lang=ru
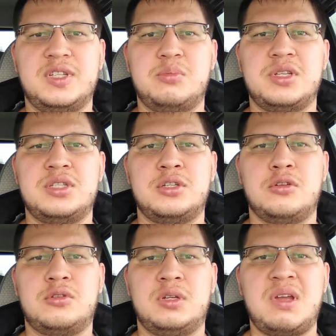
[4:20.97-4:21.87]
не
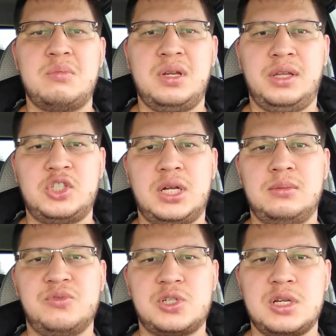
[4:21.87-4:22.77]
пристегнет ремень перед
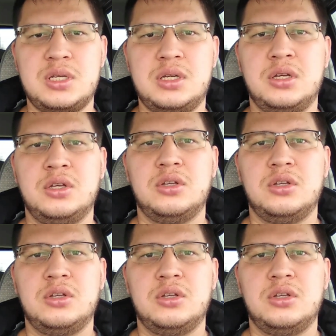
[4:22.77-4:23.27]
началом движения,